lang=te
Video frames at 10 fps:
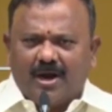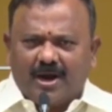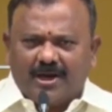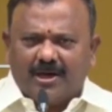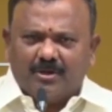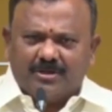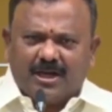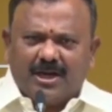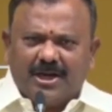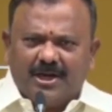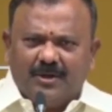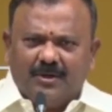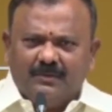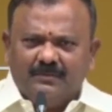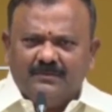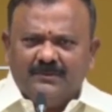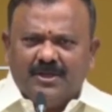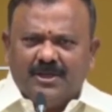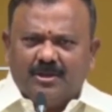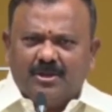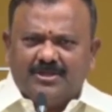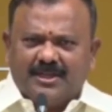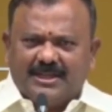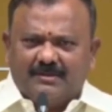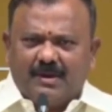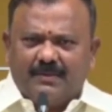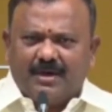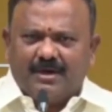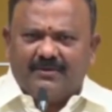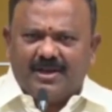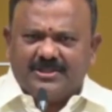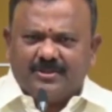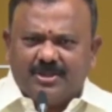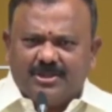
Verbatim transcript: ఒక్కటి అడుగుతాను నిన్ను ఈరోజు చంద్రబాబు గారు వయసు